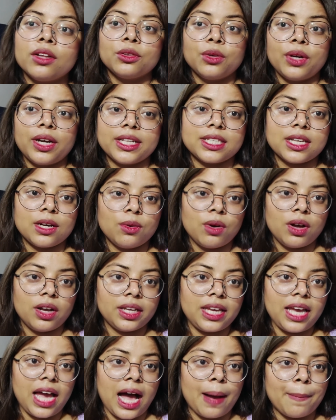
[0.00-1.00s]
तो ऐसा हुआ
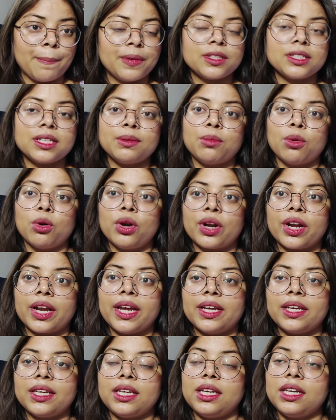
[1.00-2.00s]
कि आप में से बोल
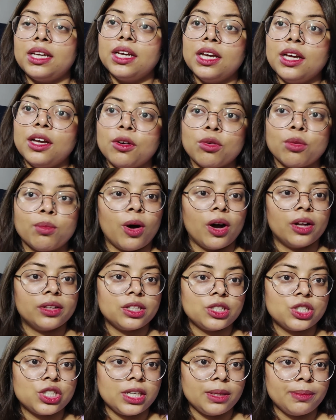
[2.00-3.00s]
रहे हैं कि वो
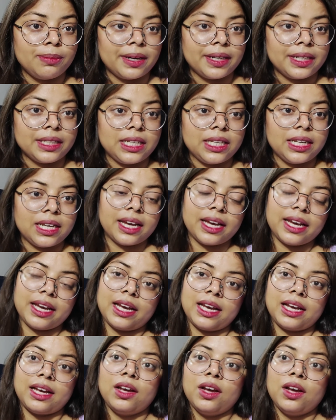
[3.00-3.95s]
बहुत ही चीप लड़की है